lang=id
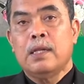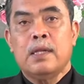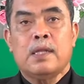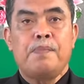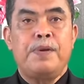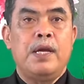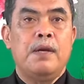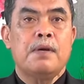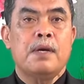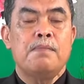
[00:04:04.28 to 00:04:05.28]

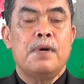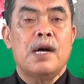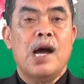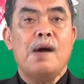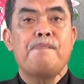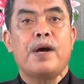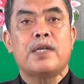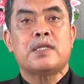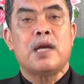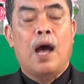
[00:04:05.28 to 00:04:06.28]
Tetapi
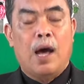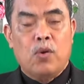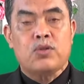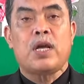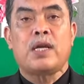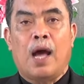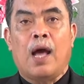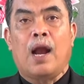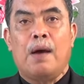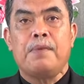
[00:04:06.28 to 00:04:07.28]
mengapa harus saya
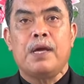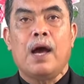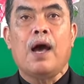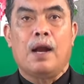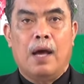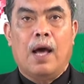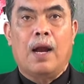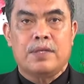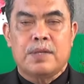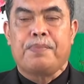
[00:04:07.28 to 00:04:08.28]
alami
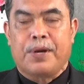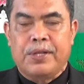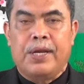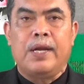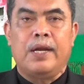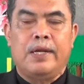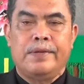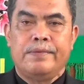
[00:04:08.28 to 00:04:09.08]
hal-hal seperti ini?